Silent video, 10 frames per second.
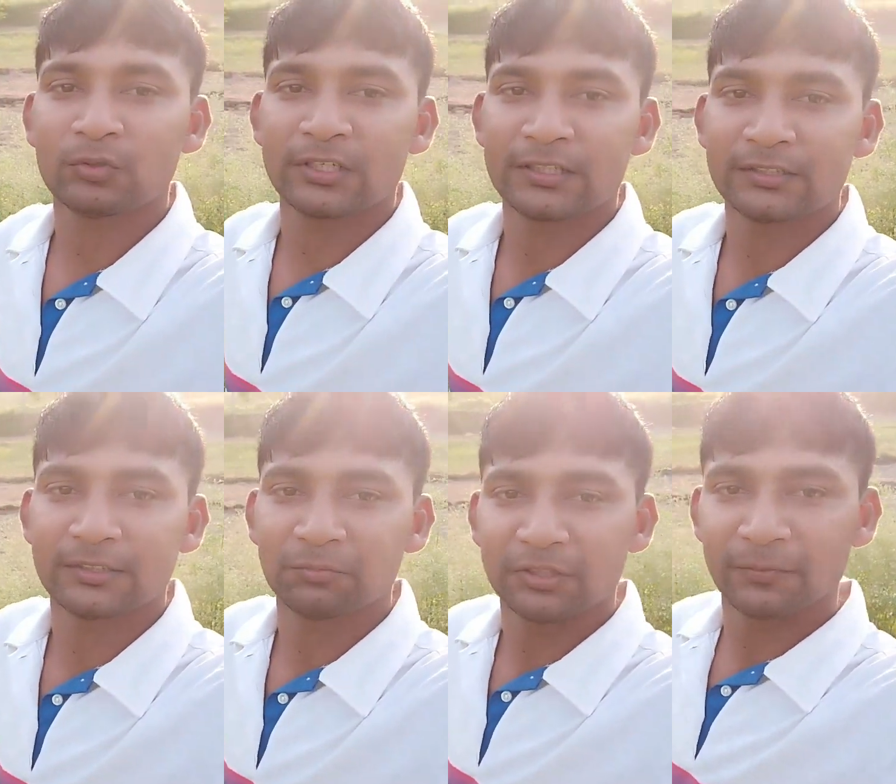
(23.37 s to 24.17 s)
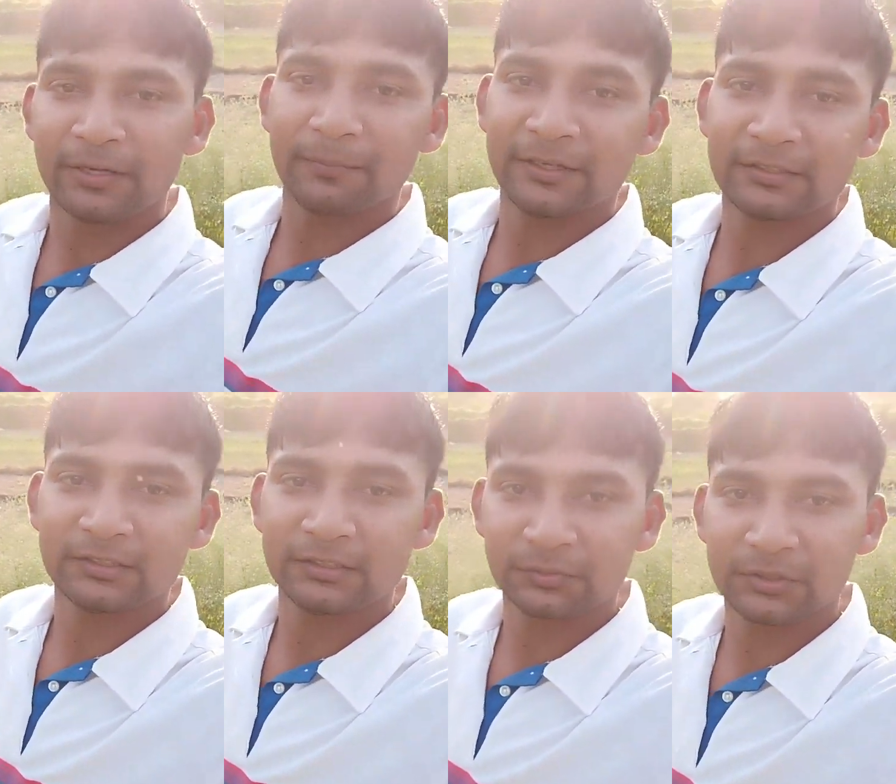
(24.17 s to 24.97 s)
कुछ ऐसी सब्ज़ी हमारे पास
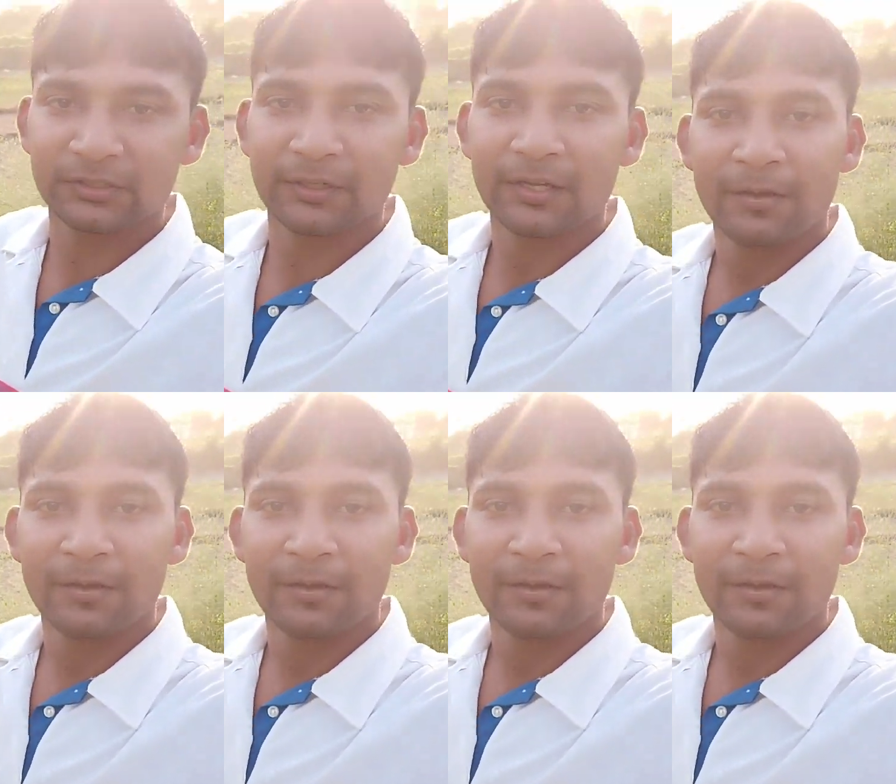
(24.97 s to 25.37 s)
है जिसमें